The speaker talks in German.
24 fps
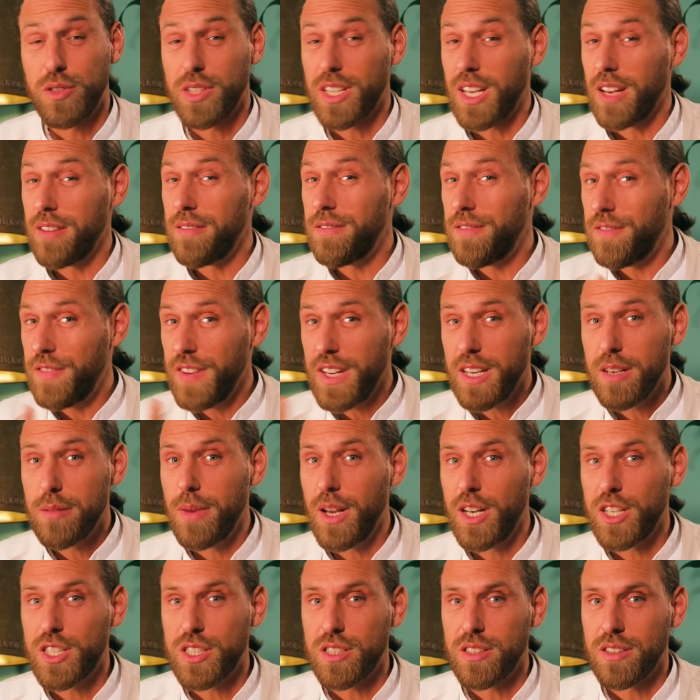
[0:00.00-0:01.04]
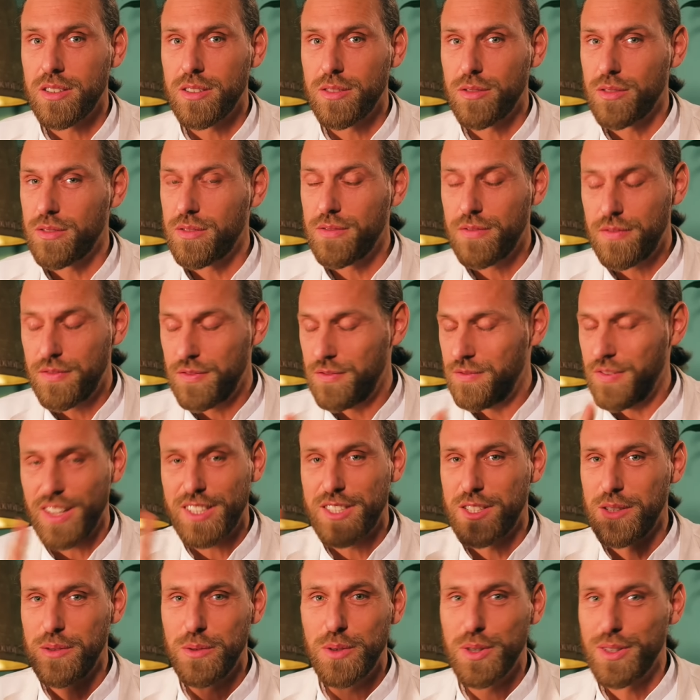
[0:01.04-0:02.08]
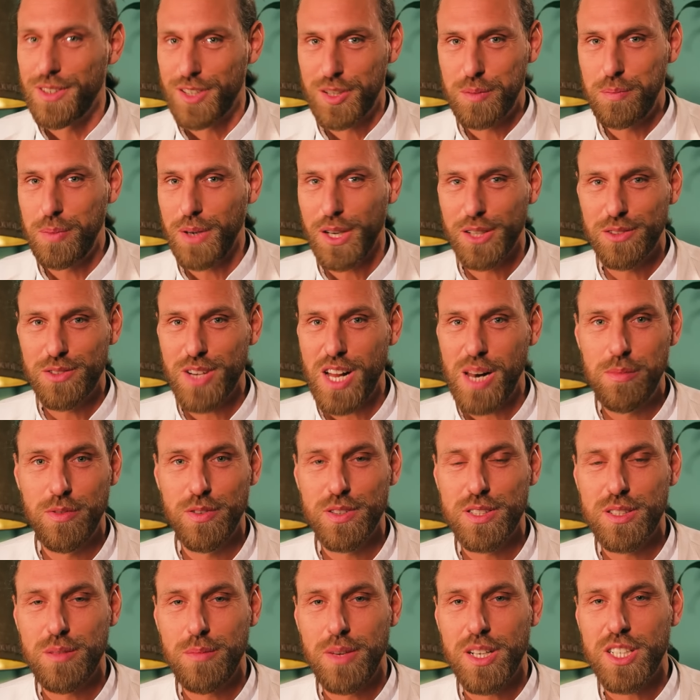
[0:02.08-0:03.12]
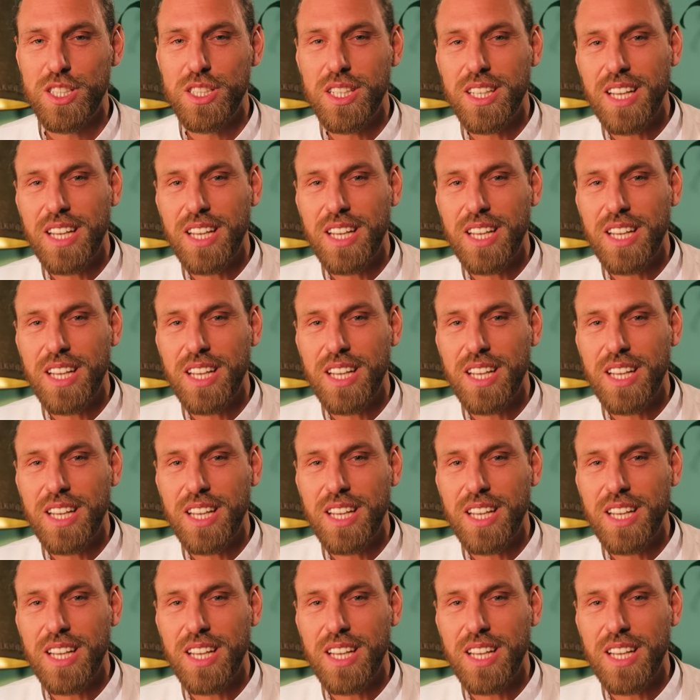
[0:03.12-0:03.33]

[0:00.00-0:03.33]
ich kenne viele Menschen und fast nur spirituell bewusste Menschen.